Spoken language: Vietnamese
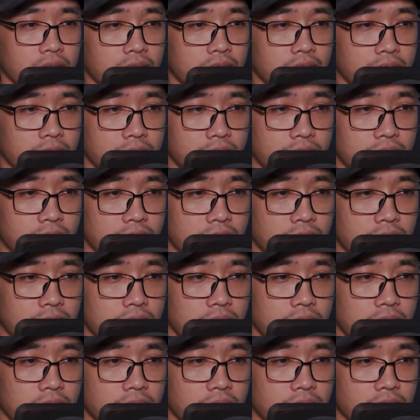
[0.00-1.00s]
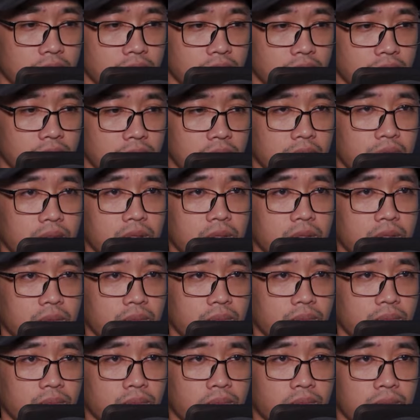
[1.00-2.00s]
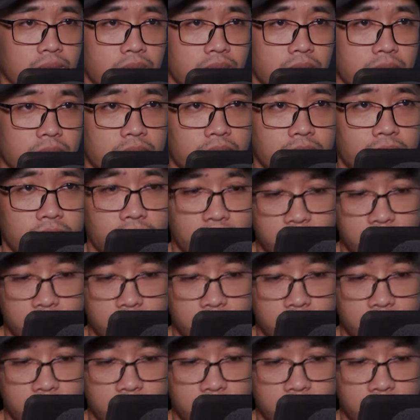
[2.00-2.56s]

Hắn cảm nhận được rõ ràng sức mạnh bài xích